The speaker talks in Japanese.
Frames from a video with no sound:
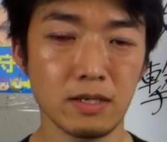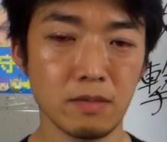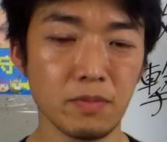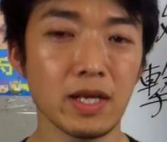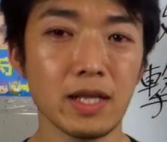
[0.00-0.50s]

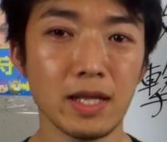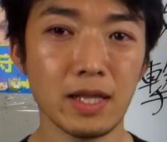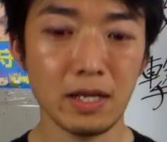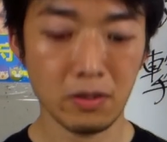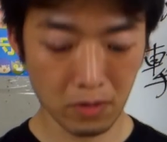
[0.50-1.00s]
ビラだっ
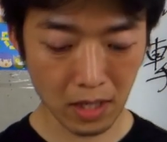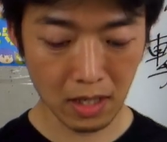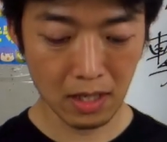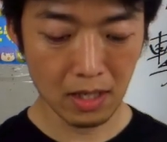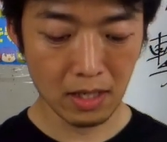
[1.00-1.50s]
たりと
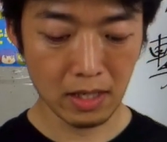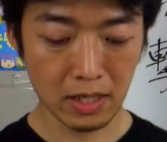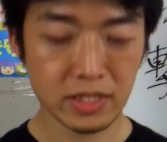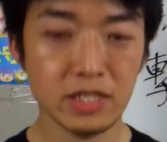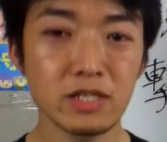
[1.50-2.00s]
か
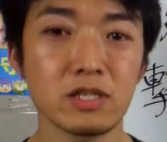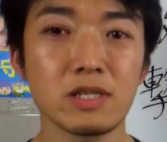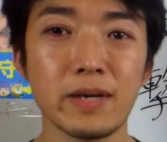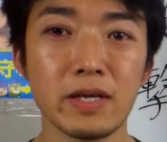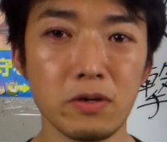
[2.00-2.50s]
シール
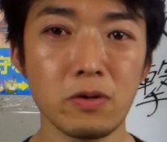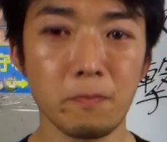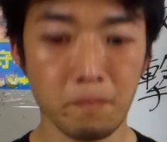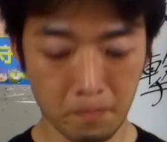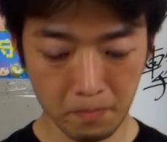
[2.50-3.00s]
配りを、